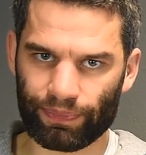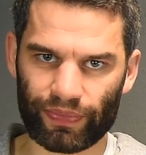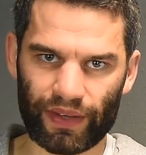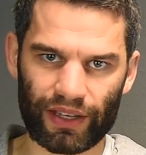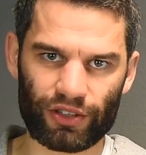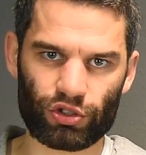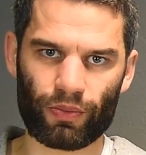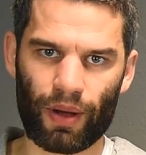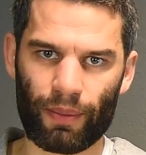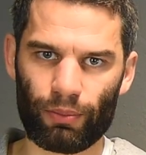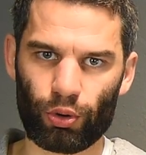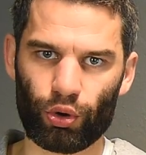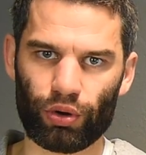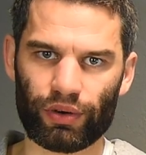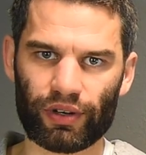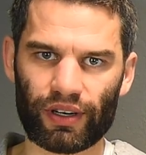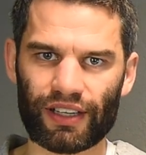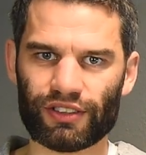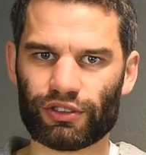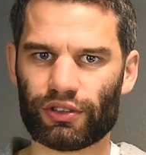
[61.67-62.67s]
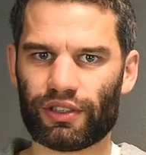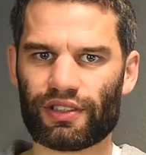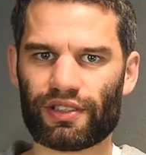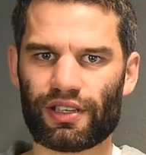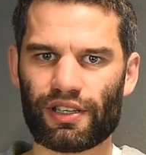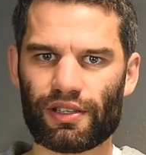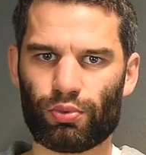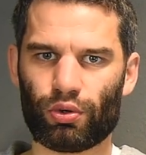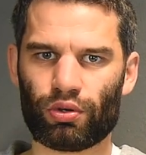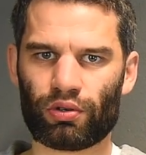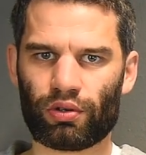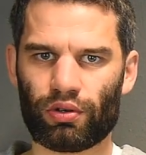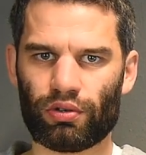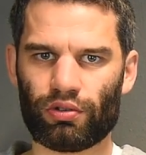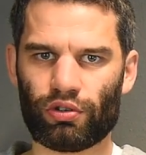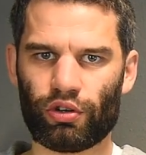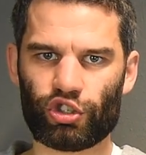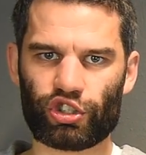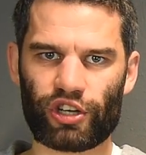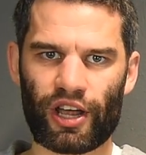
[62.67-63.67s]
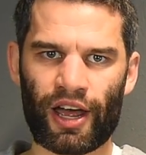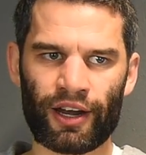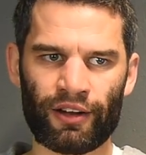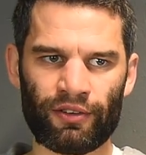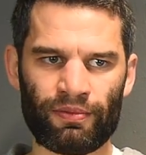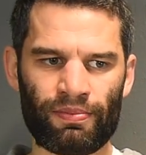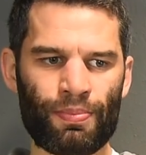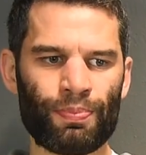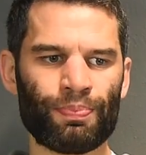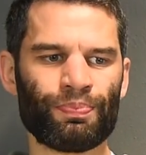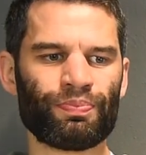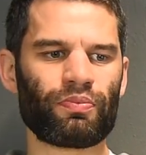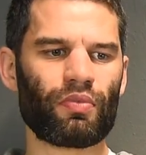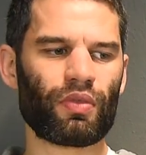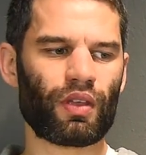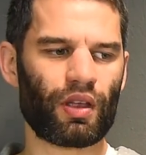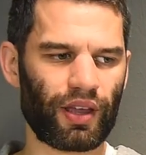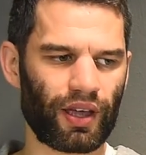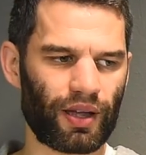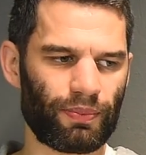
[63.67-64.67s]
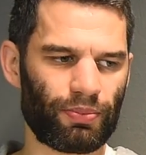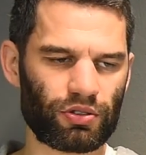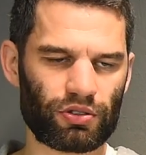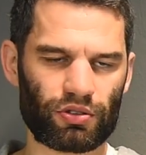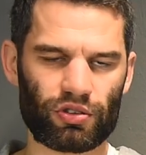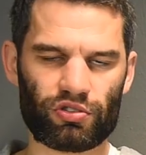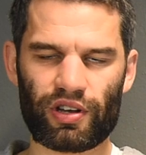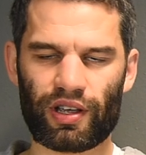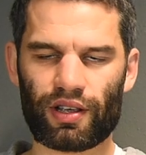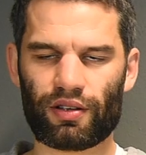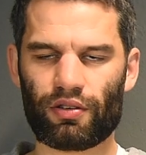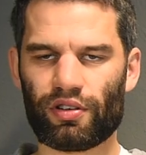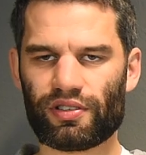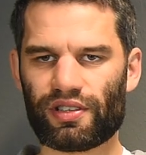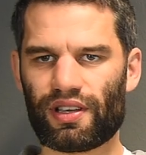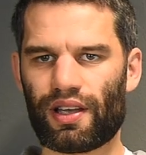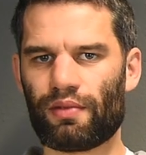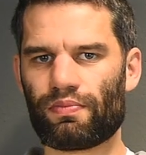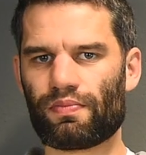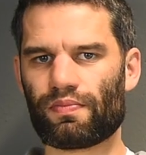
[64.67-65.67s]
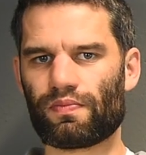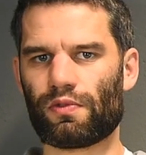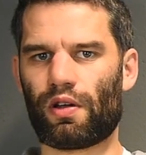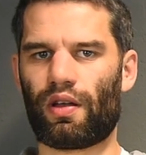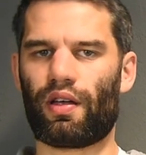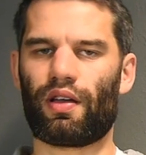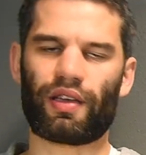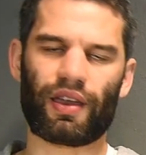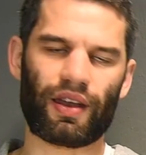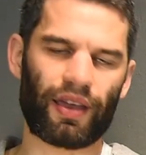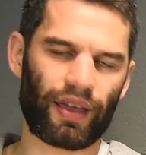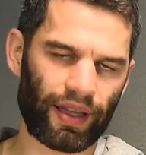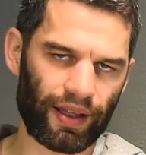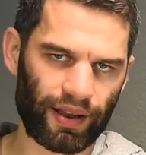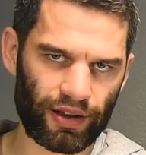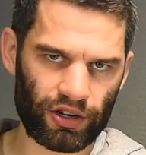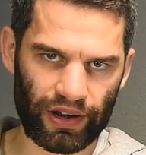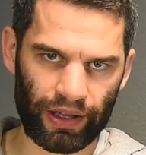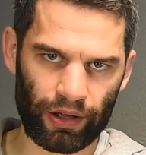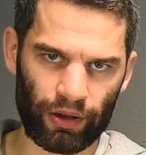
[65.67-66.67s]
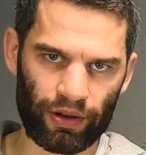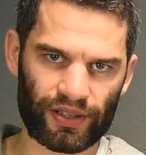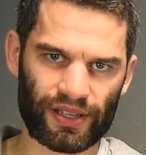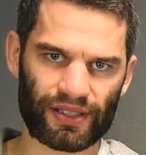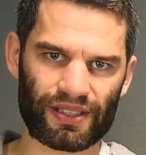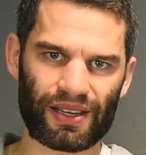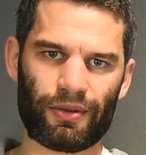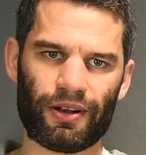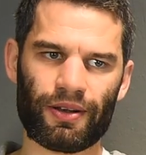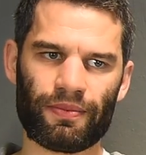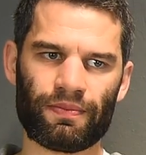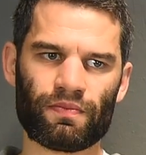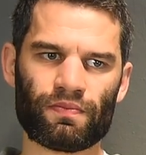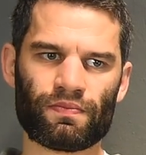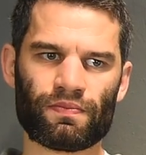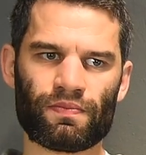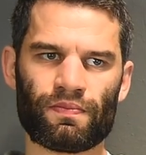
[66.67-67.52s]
Das ist schon mal blöd. Also jetzt als Bodengrund neu starten, leere Posthorn-Schneckenhäuser oder generell Schneckenhäuser sammeln,